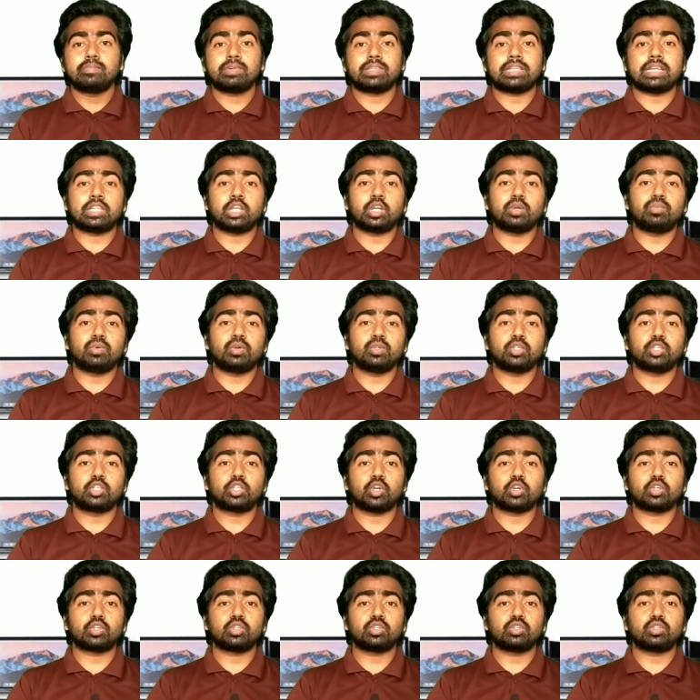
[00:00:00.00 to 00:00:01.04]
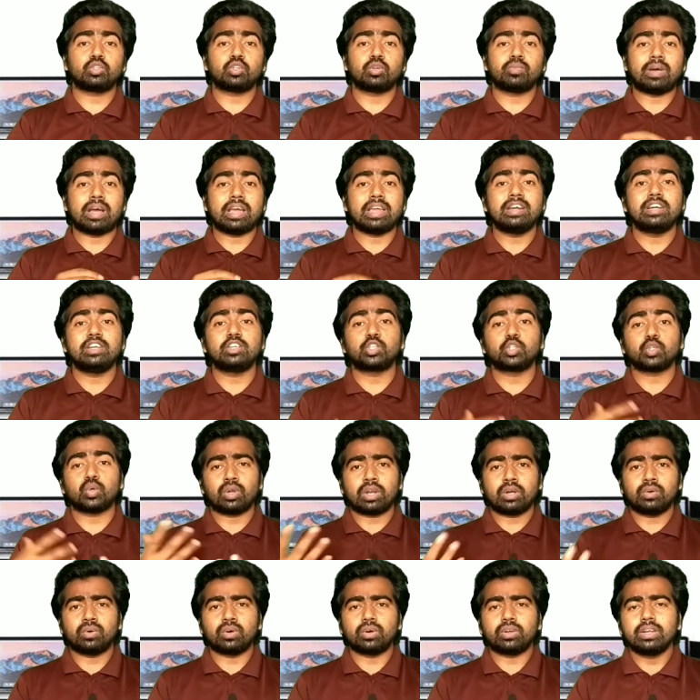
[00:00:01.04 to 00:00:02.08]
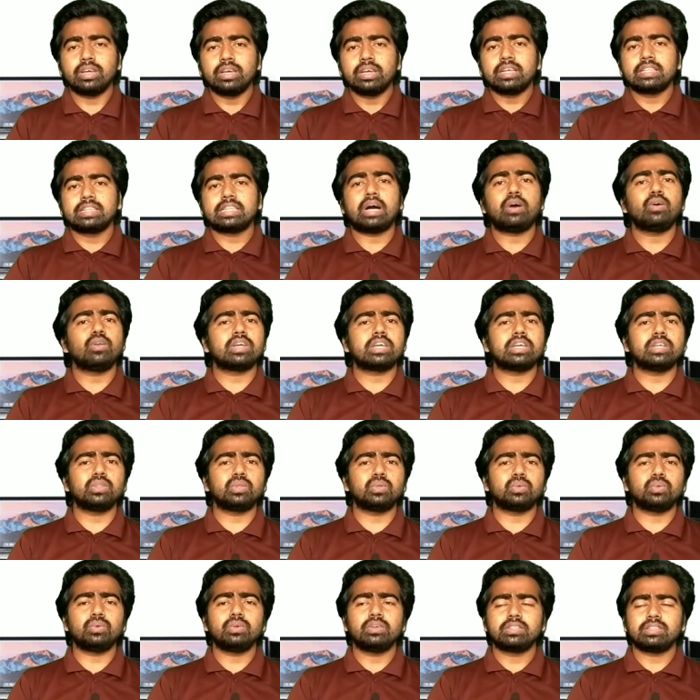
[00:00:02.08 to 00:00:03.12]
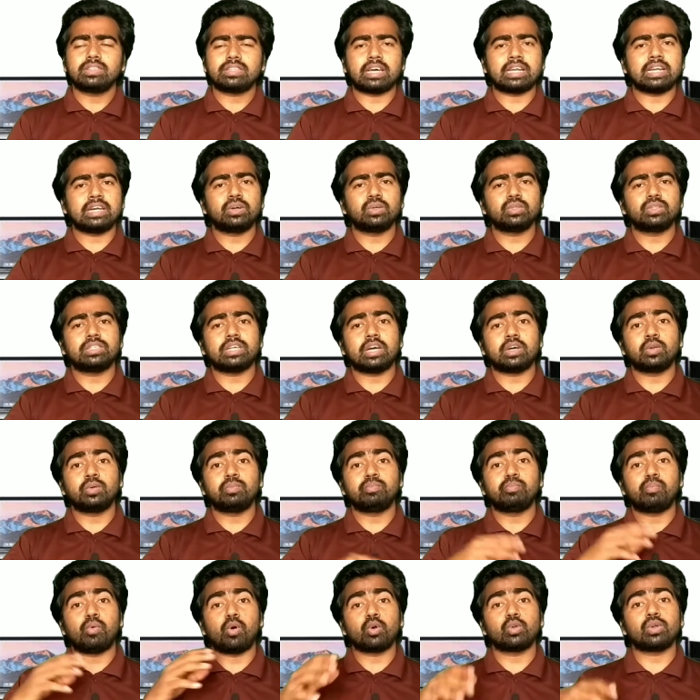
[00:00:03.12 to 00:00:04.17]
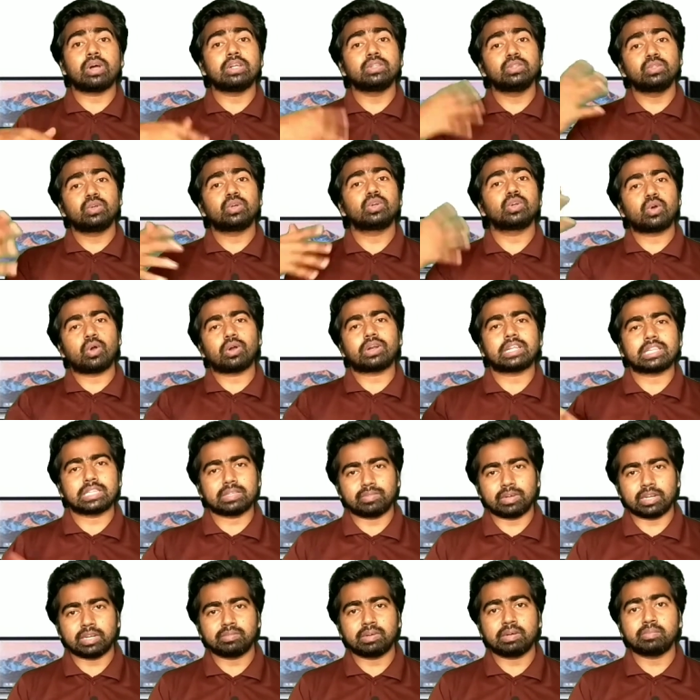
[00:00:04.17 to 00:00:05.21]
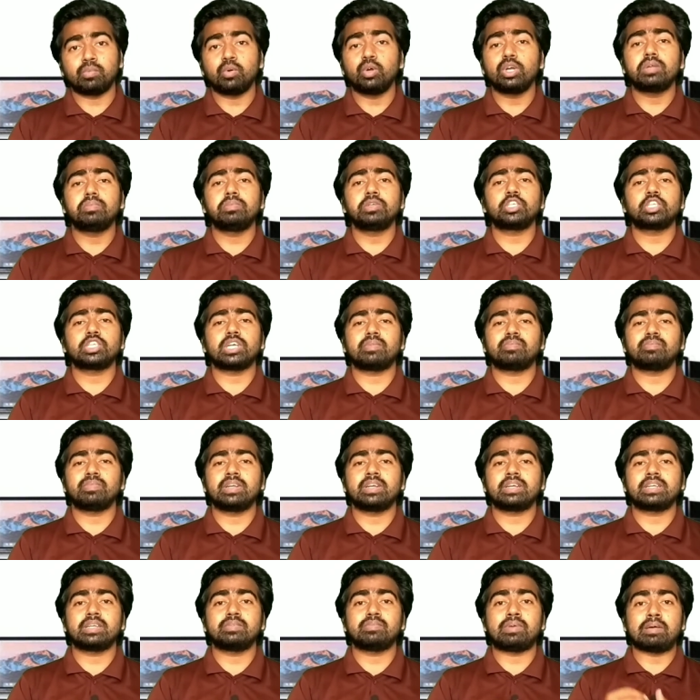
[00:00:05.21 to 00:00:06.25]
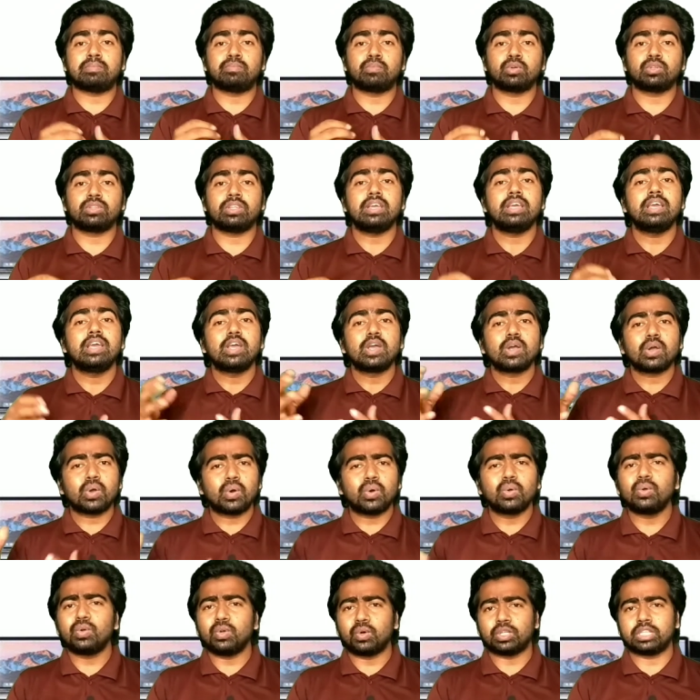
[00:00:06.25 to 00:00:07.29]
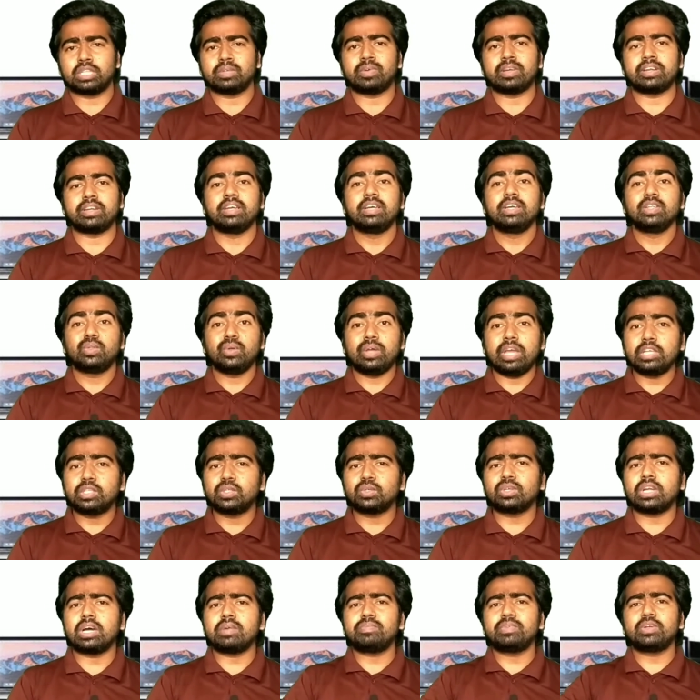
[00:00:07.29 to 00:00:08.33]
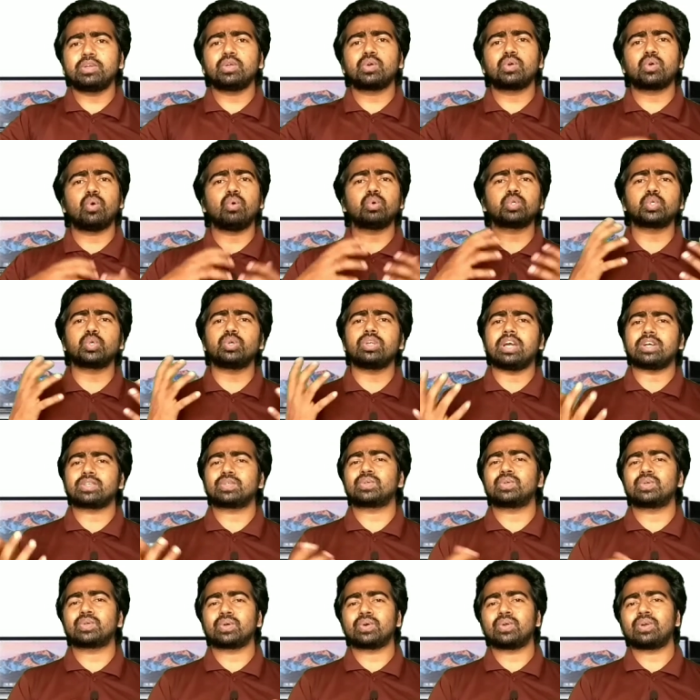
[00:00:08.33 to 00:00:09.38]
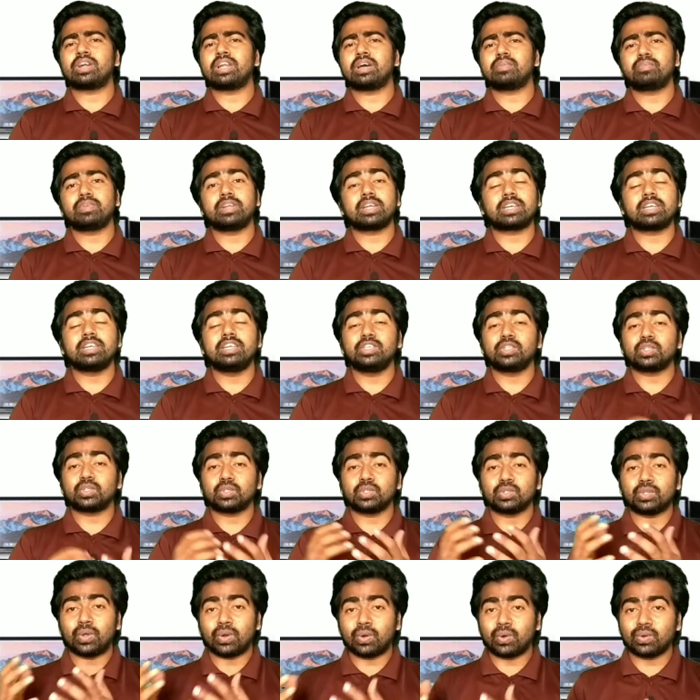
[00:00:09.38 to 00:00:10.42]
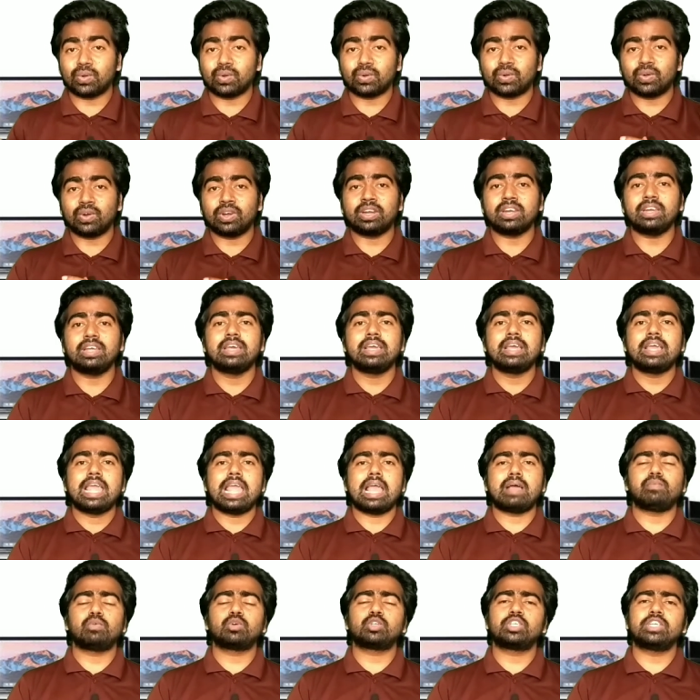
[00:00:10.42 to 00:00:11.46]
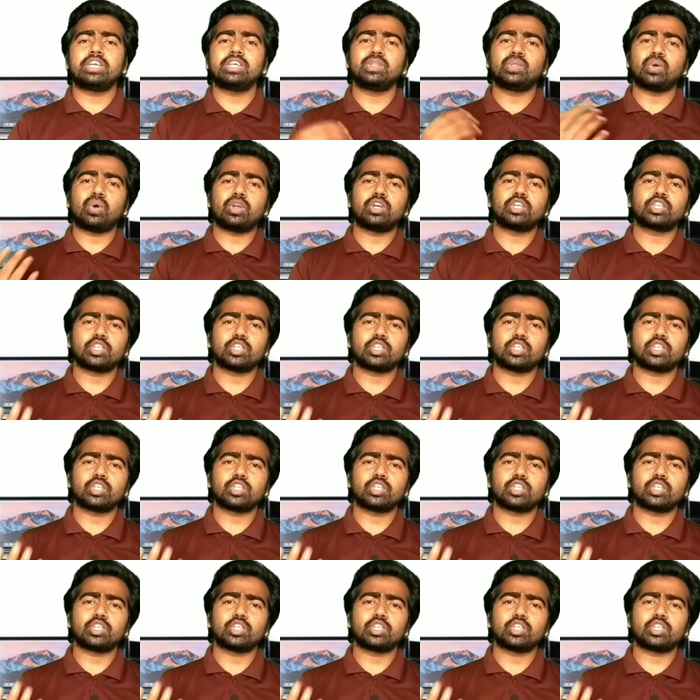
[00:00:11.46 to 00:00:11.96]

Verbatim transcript: তাদের উপর যদি সশস্ত্র বাহিনী নিয়ে চড়াও হন তাহলে কিন্তু তারা হচ্ছে আরও বড় আন্দোলন ঘটাতে পারে বা বহির্বিশ্বে আপনার একটি ভাবমূর্তি ক্ষুণ্ণ হতে পারে তো এই জন্য আপনি একটি কৌশলী আচরণ করেন আপনি নিজস্ব দল গঠন করলেন এবং সেই দলের